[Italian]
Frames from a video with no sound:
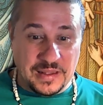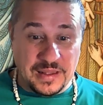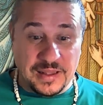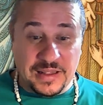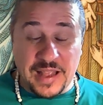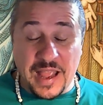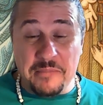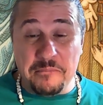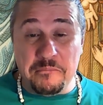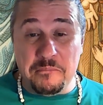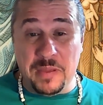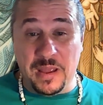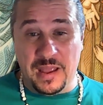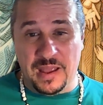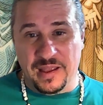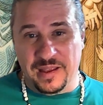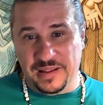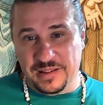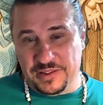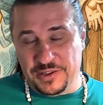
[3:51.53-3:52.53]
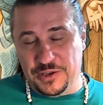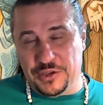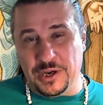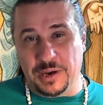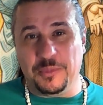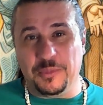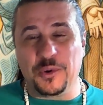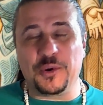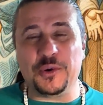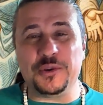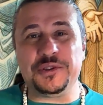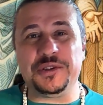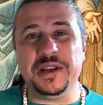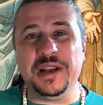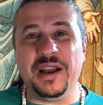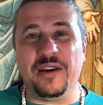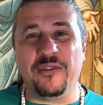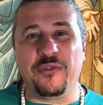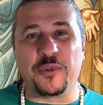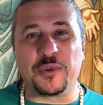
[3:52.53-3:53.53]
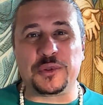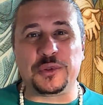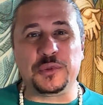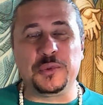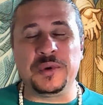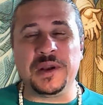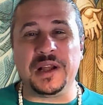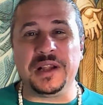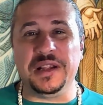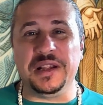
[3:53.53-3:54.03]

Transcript: ebbe, diciamo così, la fortuna